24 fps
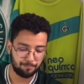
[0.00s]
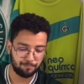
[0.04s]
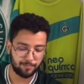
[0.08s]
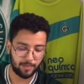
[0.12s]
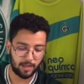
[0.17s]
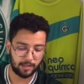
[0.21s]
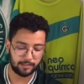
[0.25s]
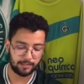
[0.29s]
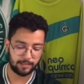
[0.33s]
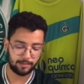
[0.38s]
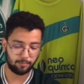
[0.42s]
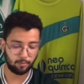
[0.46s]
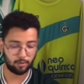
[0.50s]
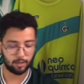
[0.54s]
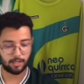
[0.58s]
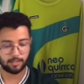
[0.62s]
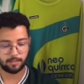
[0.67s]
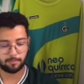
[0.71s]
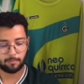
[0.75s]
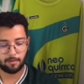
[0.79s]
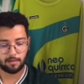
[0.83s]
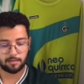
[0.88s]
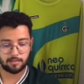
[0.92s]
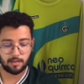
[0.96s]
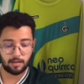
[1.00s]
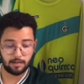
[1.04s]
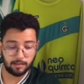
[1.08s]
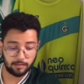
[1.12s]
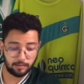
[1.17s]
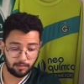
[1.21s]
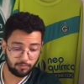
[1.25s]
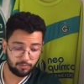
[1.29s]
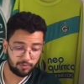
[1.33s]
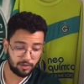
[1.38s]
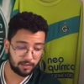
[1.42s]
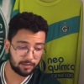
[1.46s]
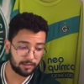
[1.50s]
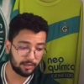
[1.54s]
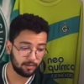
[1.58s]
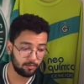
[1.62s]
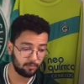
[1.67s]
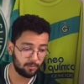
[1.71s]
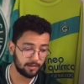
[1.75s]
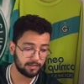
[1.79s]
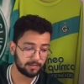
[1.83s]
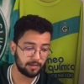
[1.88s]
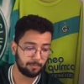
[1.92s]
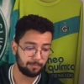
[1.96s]
Na temporada passada, então já
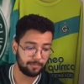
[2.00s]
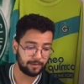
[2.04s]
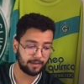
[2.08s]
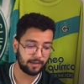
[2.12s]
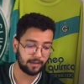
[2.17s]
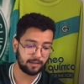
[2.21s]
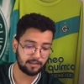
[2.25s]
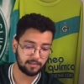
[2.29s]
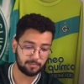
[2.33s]
tendo essa pequena